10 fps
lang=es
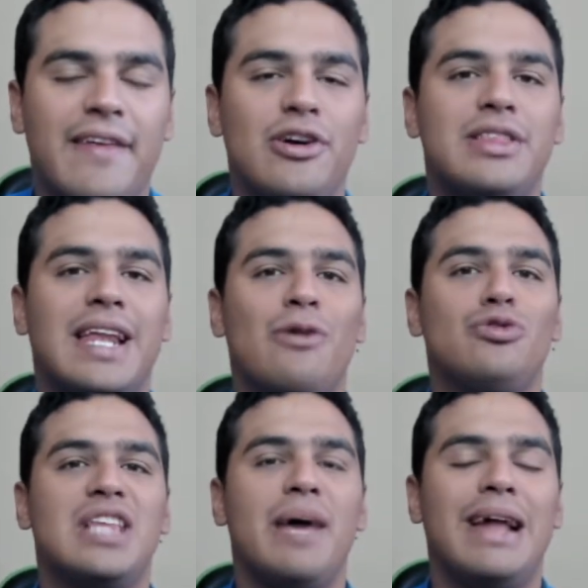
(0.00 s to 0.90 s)
de hoy traigo
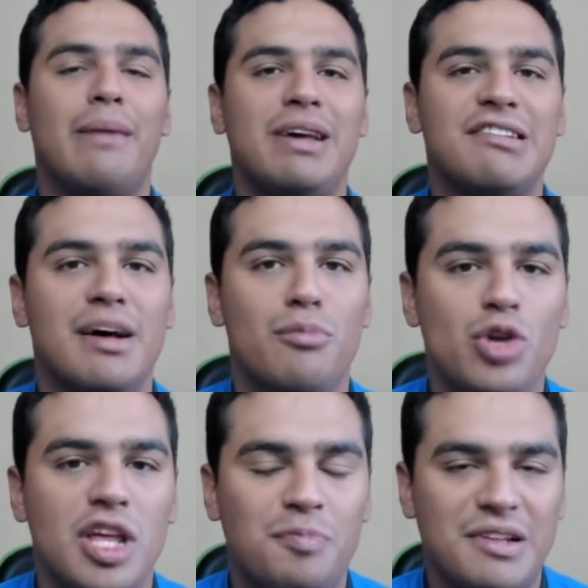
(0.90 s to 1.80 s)
un tema a la mesa
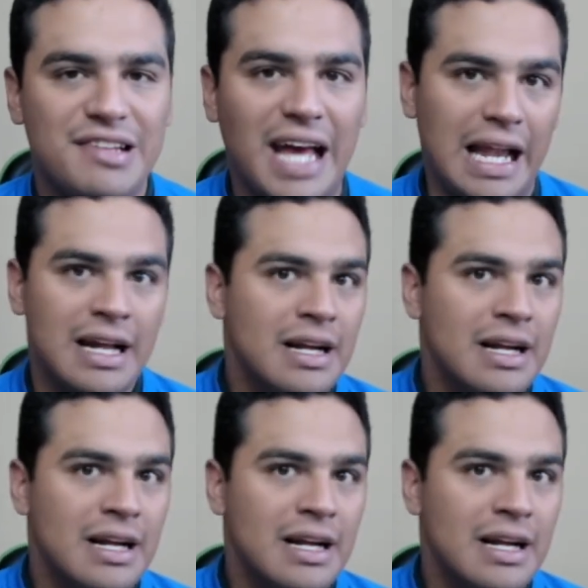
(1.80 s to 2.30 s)
muy especial.